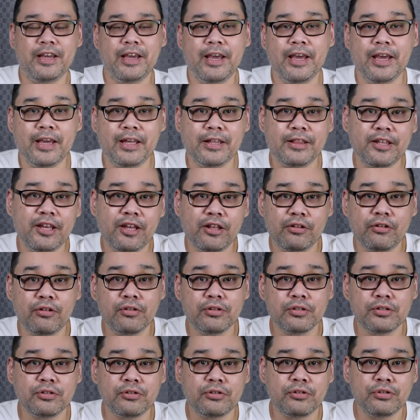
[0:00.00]
And then
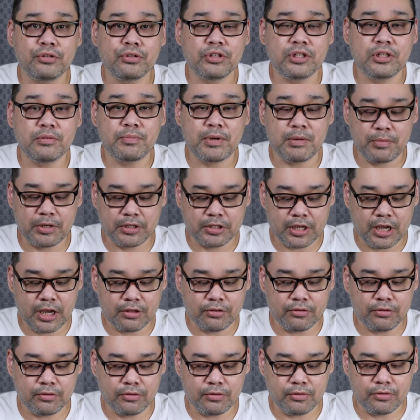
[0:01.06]
also, hindi pa
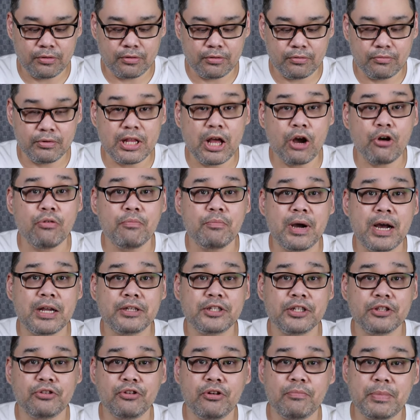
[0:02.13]
masyado... Wala akong
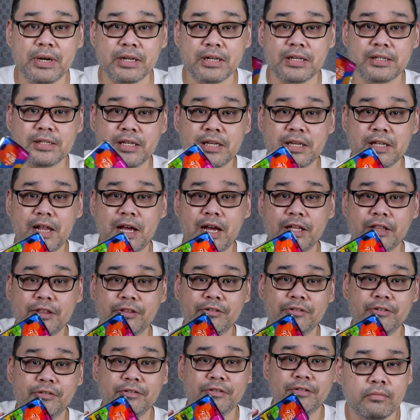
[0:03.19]
budget no pag nasira
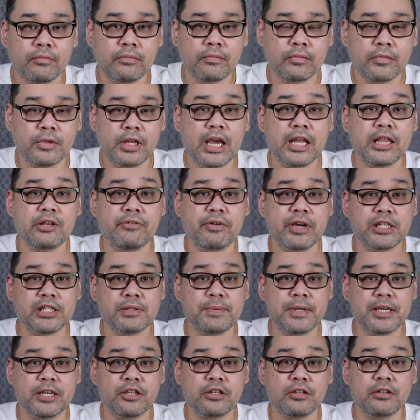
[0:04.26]
to. Anyway,
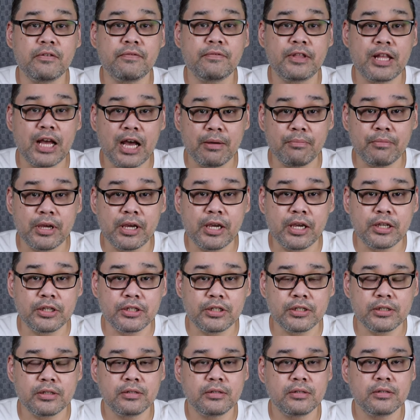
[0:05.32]
speaking of
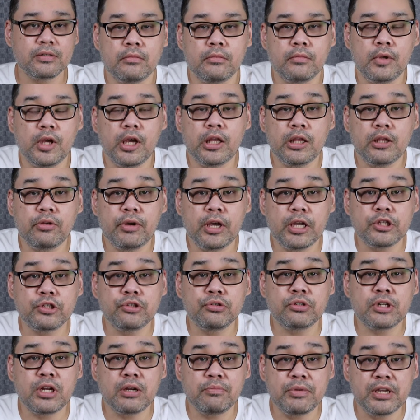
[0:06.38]
damage, Anyway,
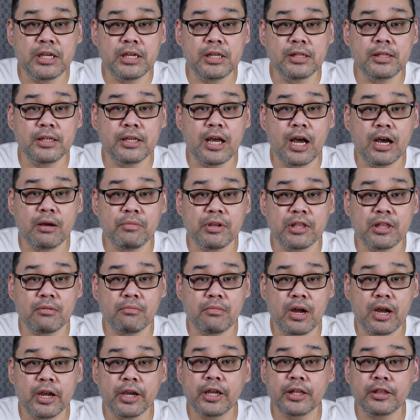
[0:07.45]
durability ang
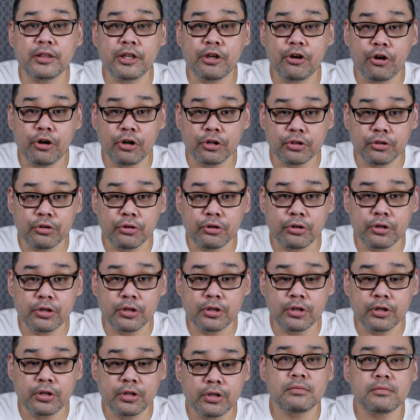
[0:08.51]
minamarket ni Honor.
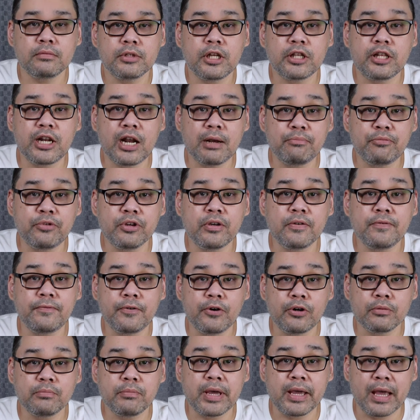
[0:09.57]
Na-drop mo yung
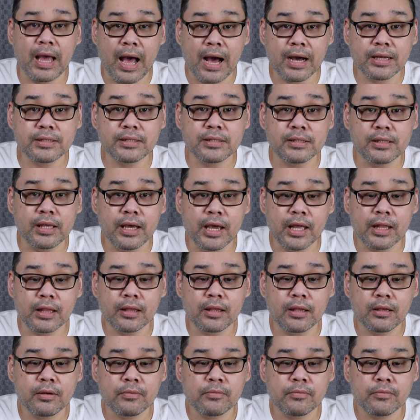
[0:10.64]
phone by accident,